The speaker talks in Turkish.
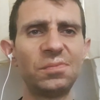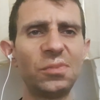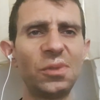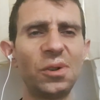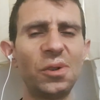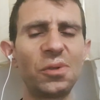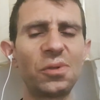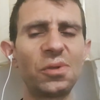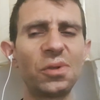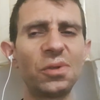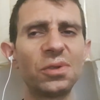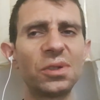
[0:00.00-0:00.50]

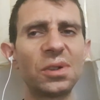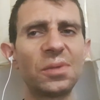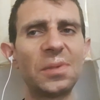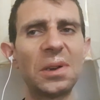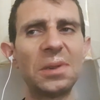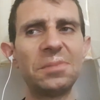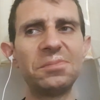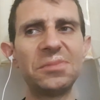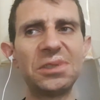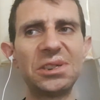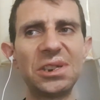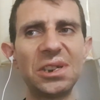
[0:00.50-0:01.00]
O konuda
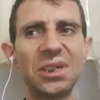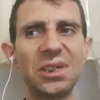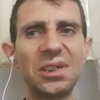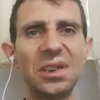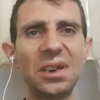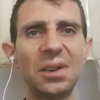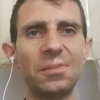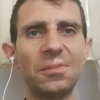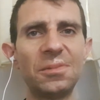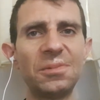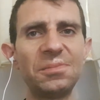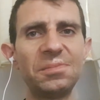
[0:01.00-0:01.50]
ben bir şey
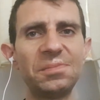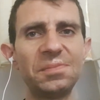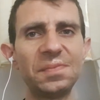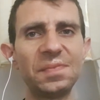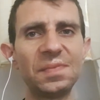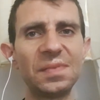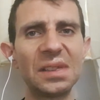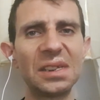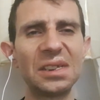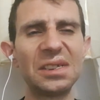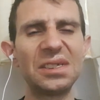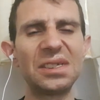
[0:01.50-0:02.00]
diyemem.
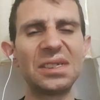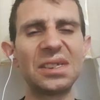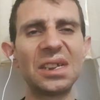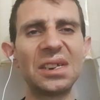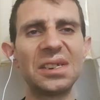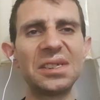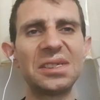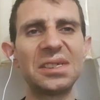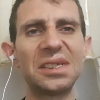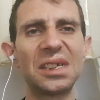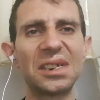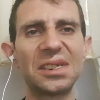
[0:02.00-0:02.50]
İster
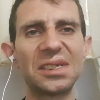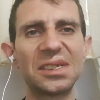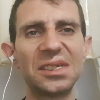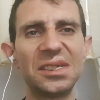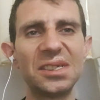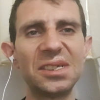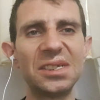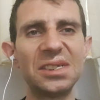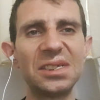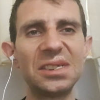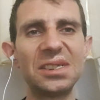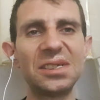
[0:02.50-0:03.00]
izlersiniz,